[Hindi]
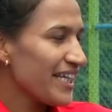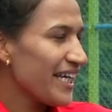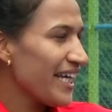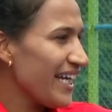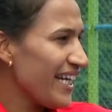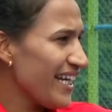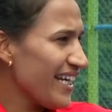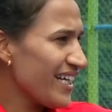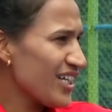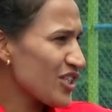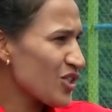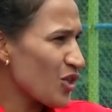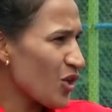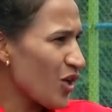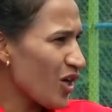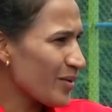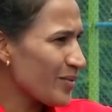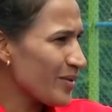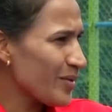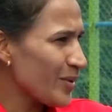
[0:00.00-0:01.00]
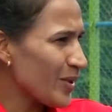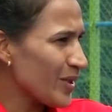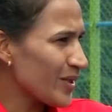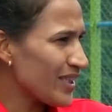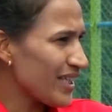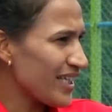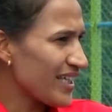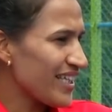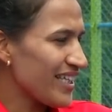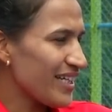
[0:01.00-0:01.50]
खेलने का शौक़ भी बहुत
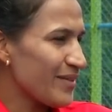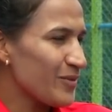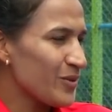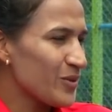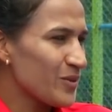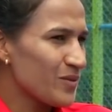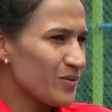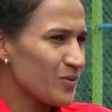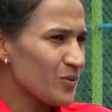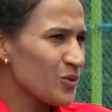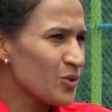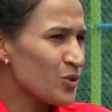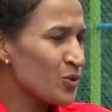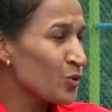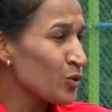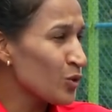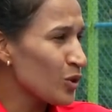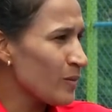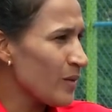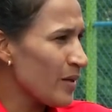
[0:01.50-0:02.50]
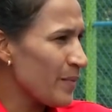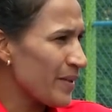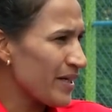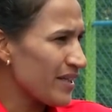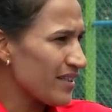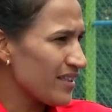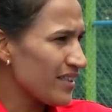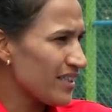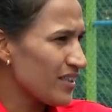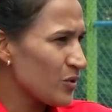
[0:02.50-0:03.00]
था कि हम लोग उस स्कूल में
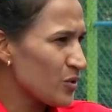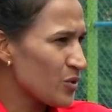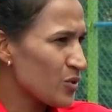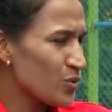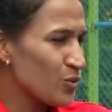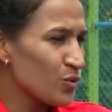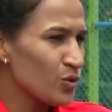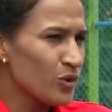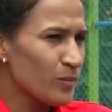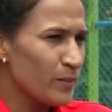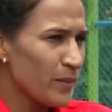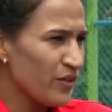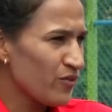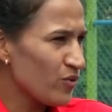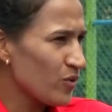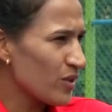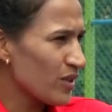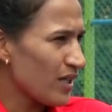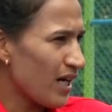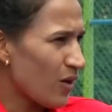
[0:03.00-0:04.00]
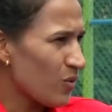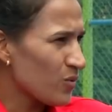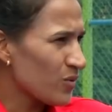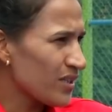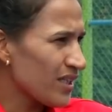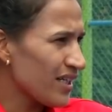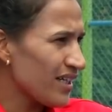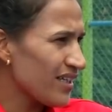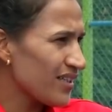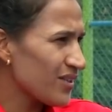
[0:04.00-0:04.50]
पढ़ते थे तो स्कूल में ही वो ग्राउंड
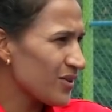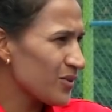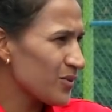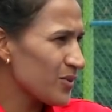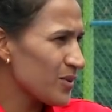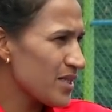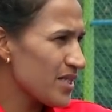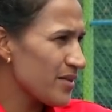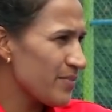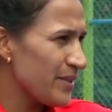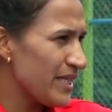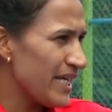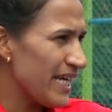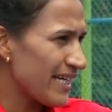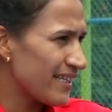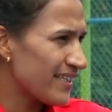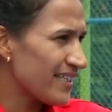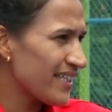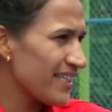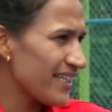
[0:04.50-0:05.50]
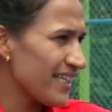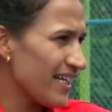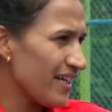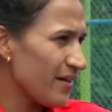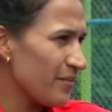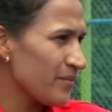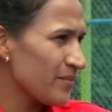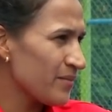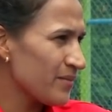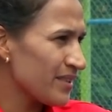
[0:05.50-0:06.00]
था तो जब देखते थे
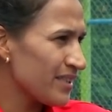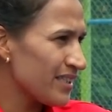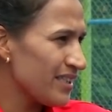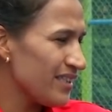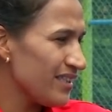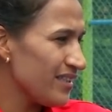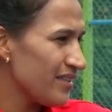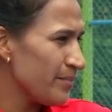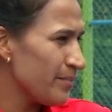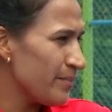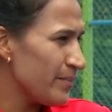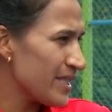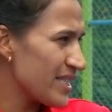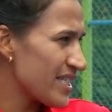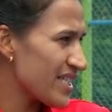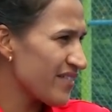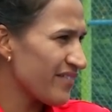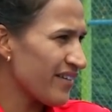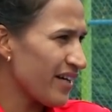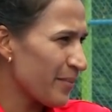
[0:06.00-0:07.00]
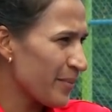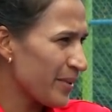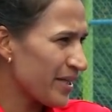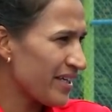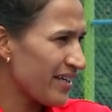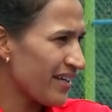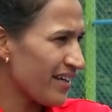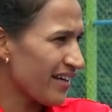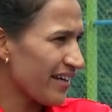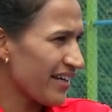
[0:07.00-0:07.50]
हम कि बच्चे वहाँ पे
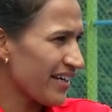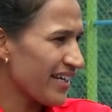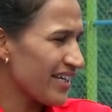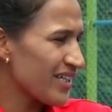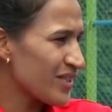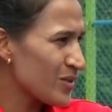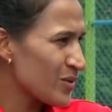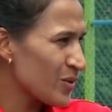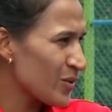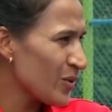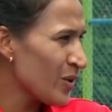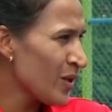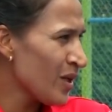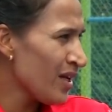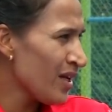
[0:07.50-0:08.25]
खेल रहे हैं सो